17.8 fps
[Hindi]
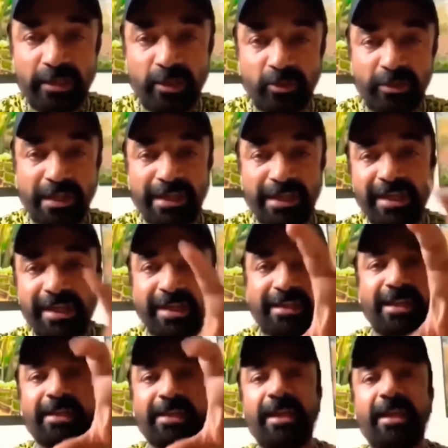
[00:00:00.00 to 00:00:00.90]
हो जाती
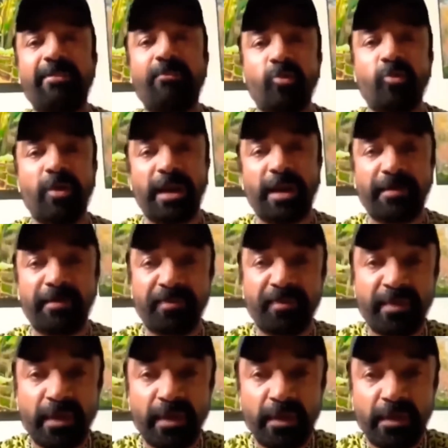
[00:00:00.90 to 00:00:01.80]
ऐसा तेरा मुंह है
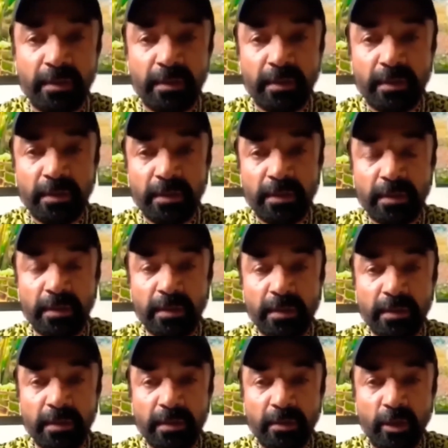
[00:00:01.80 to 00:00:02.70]

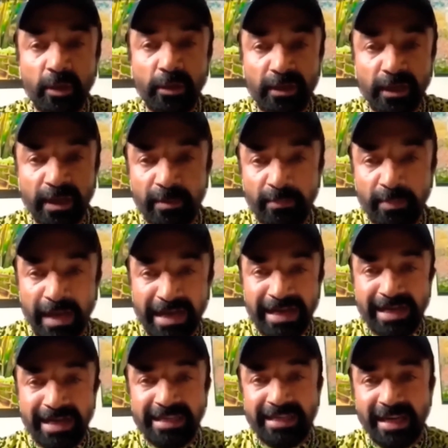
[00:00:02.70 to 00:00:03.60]
और तेरे
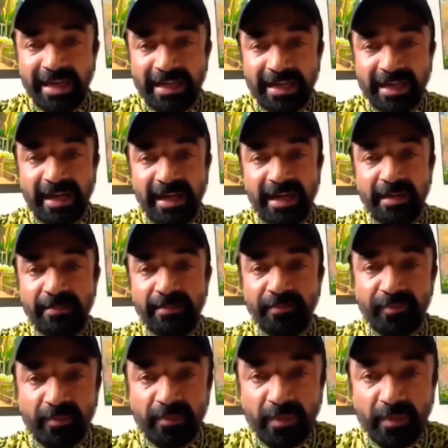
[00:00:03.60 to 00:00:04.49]
बाल ऐसे है कि
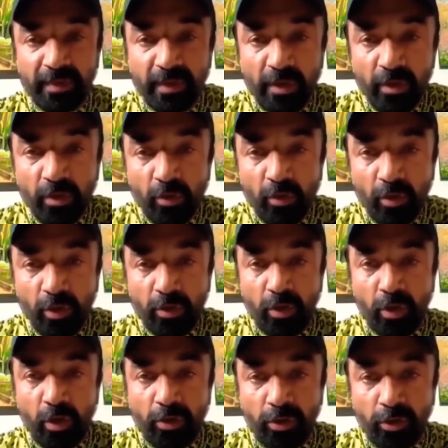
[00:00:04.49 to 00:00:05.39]
वो
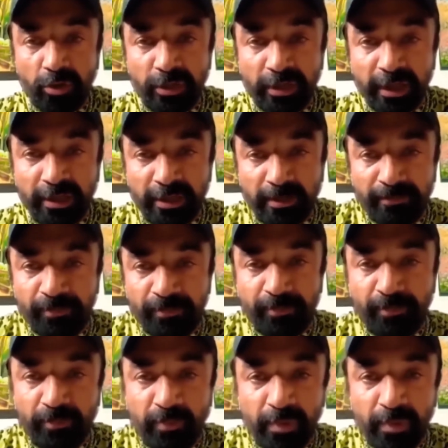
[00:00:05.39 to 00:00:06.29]
कॉकरोच के जब
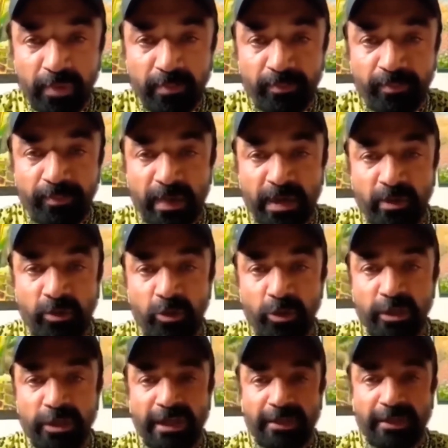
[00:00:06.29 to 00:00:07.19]
पर
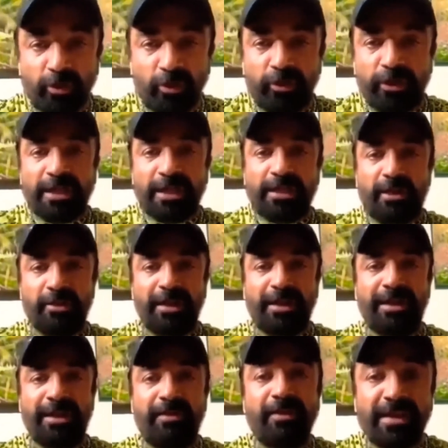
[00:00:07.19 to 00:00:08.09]
खुल जाते तो कैसा हो
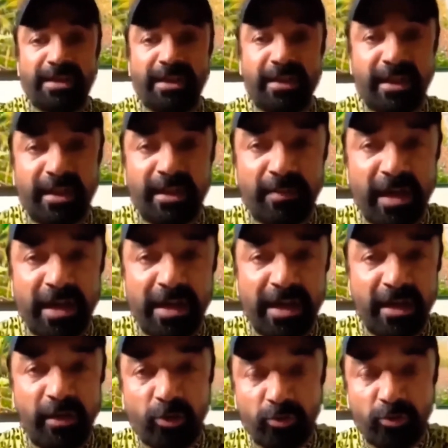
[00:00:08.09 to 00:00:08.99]
जाता वैसे तेरे
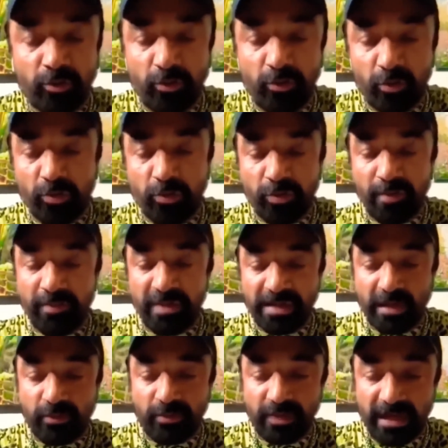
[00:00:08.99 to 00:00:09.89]
बाल है और तू लोगों की
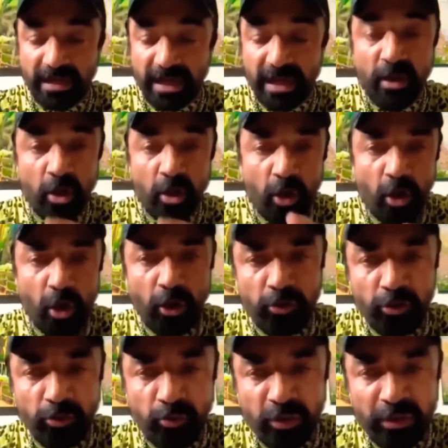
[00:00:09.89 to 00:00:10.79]
मजाक उड़ा रहा है
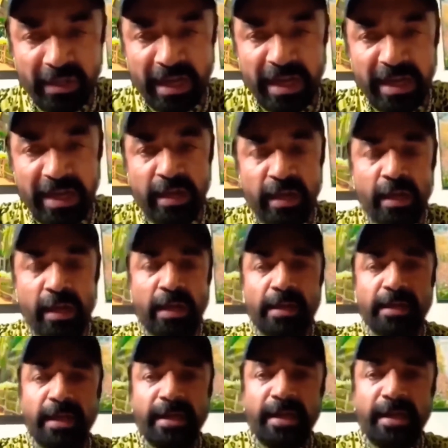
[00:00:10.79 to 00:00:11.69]
और तू बोलता है
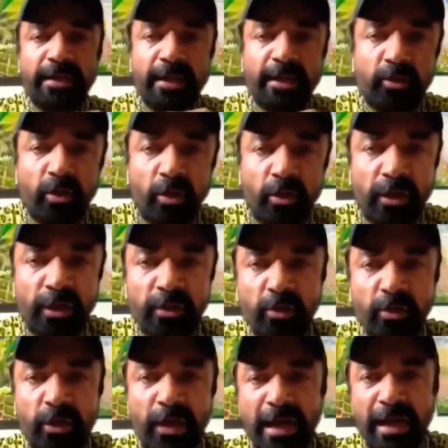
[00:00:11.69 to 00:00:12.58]
कि ये टिकटॉकर
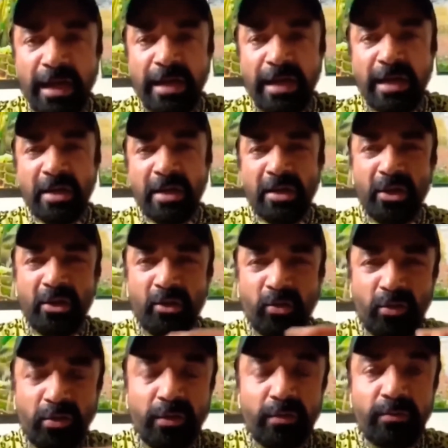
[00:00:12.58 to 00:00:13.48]
जो है ये छोट